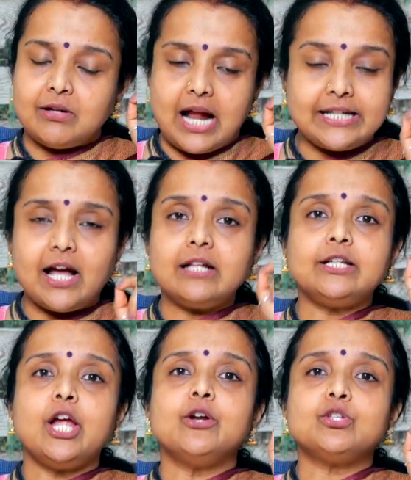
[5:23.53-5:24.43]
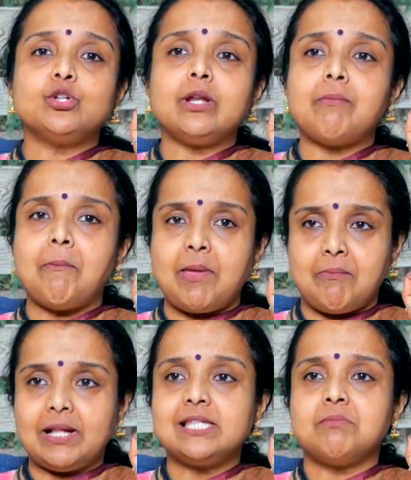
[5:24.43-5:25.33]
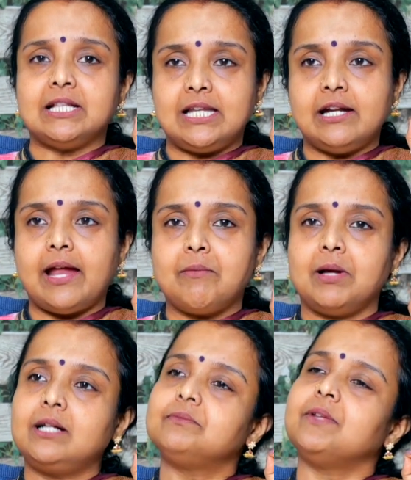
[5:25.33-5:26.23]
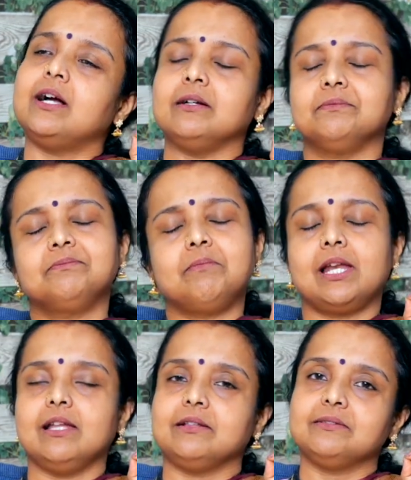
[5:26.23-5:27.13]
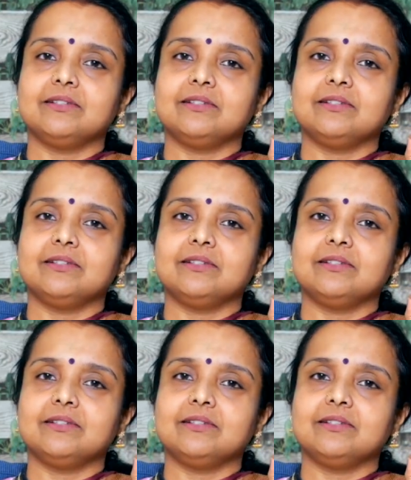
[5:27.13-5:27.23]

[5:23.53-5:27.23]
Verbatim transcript: హఠాత్తుగా ఏడుస్తుంటే మమ్మీ మంత్ మంత్లీ టైమా పర్లేదు